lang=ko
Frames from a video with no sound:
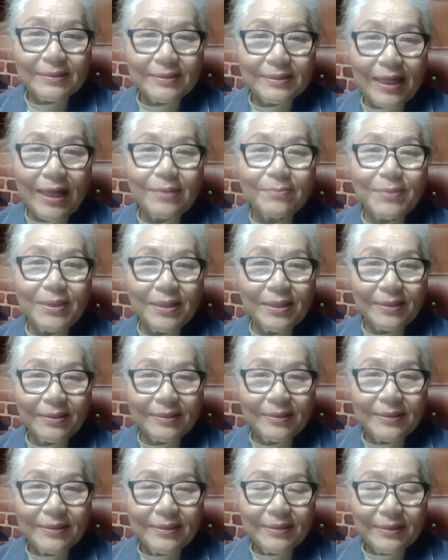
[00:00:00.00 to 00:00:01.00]
다음에
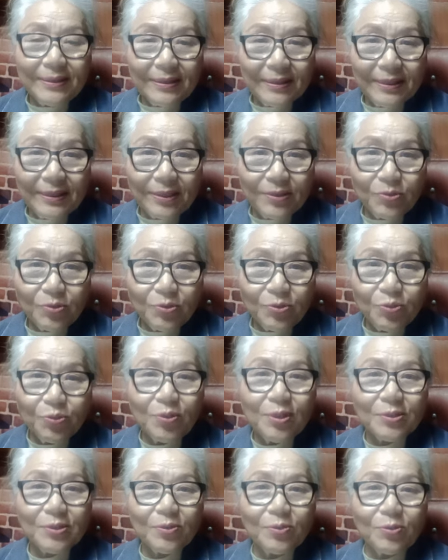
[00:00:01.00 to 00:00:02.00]

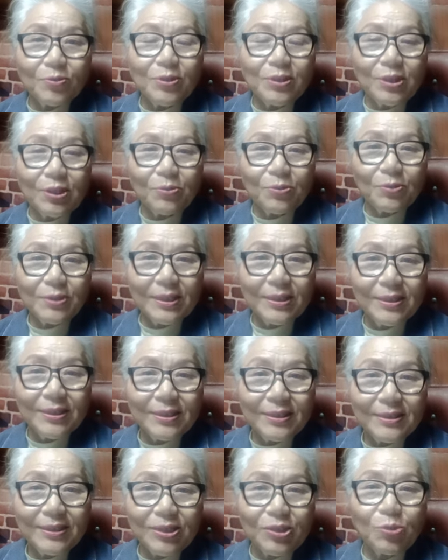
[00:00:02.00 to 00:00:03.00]
죽어서도 그 영혼이
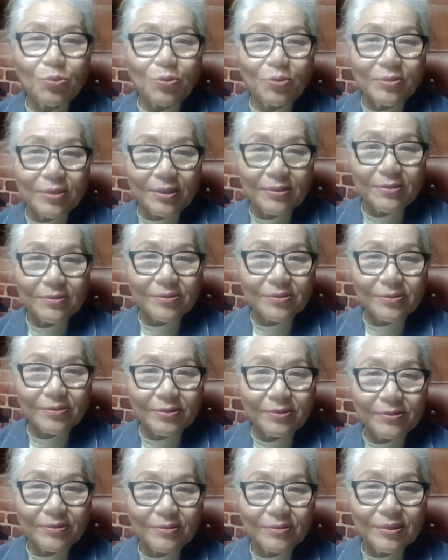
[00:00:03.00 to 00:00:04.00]
지옥으로
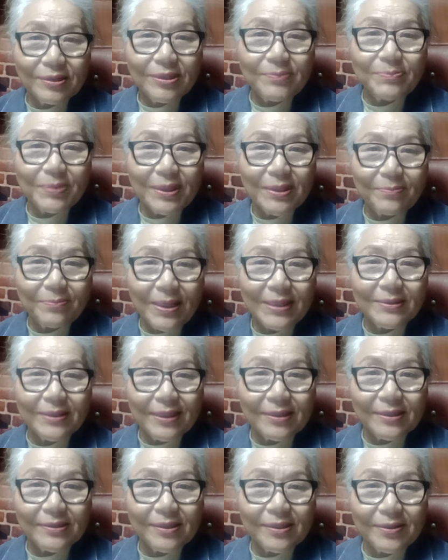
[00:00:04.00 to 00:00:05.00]
떨어져서 심판을
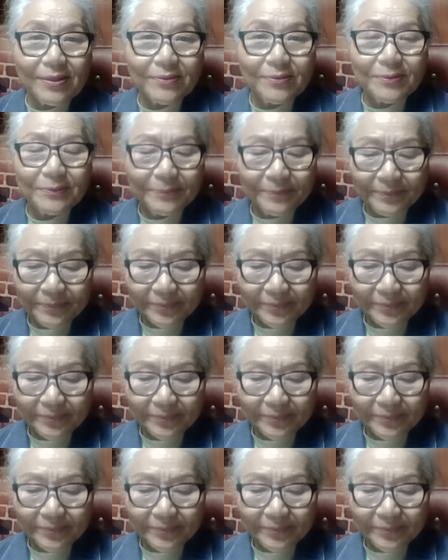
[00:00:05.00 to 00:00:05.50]
받는다는 거예요.